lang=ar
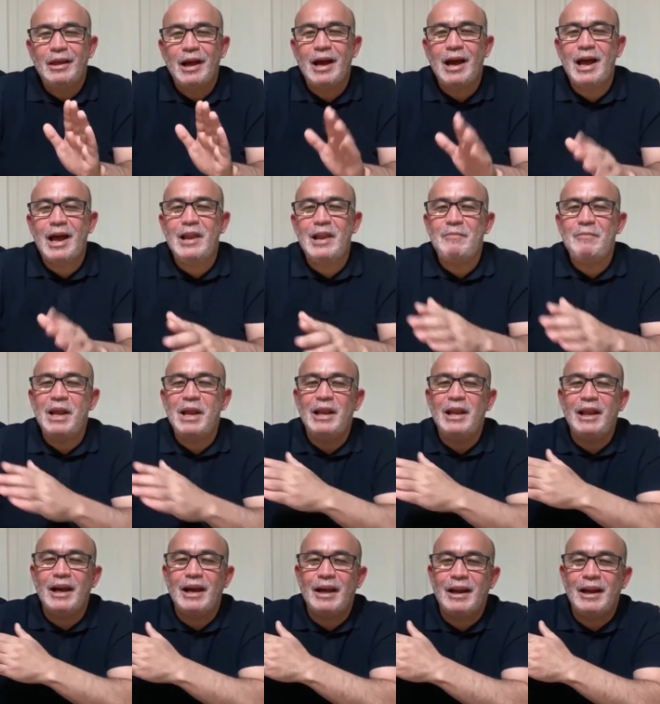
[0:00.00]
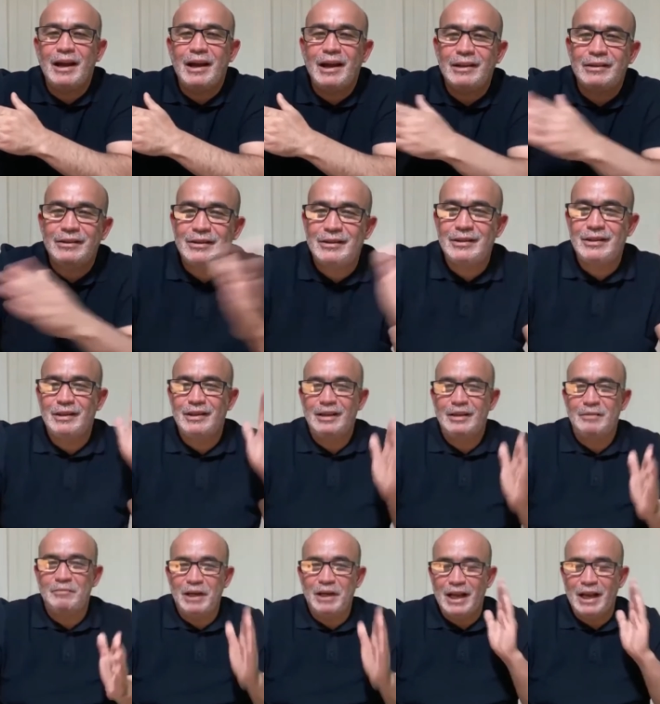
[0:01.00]
المليارات
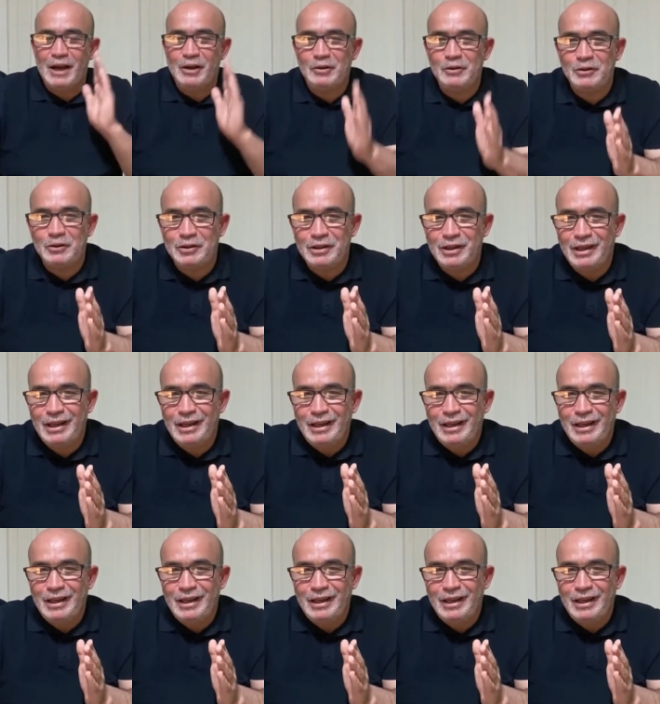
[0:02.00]
بلا حدود